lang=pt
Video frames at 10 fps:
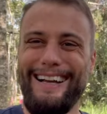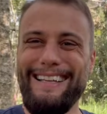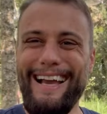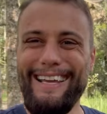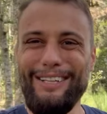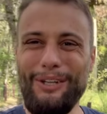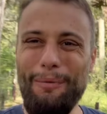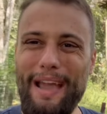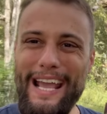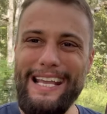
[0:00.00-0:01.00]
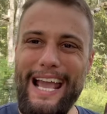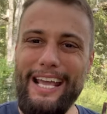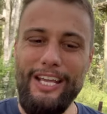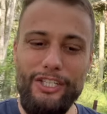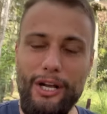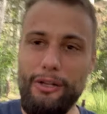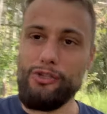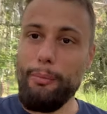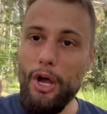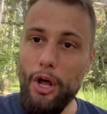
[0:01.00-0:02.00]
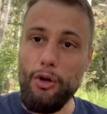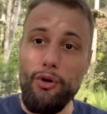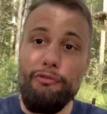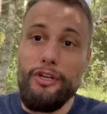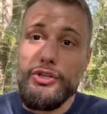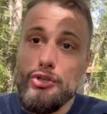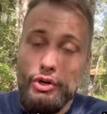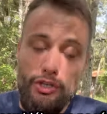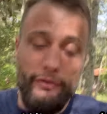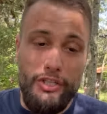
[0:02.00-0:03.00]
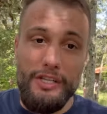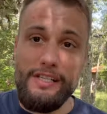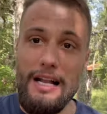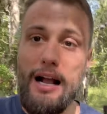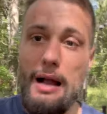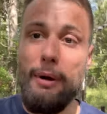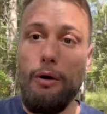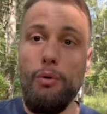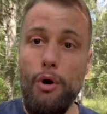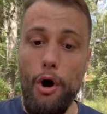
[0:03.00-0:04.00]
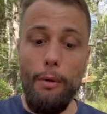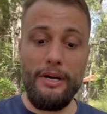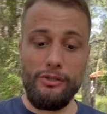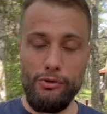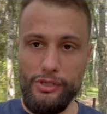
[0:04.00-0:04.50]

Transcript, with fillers: E aí, tudo bem? Aqui é Richard, eu sou biólogo. No vídeo de hoje eu vou te ensinar a acabar com cobras no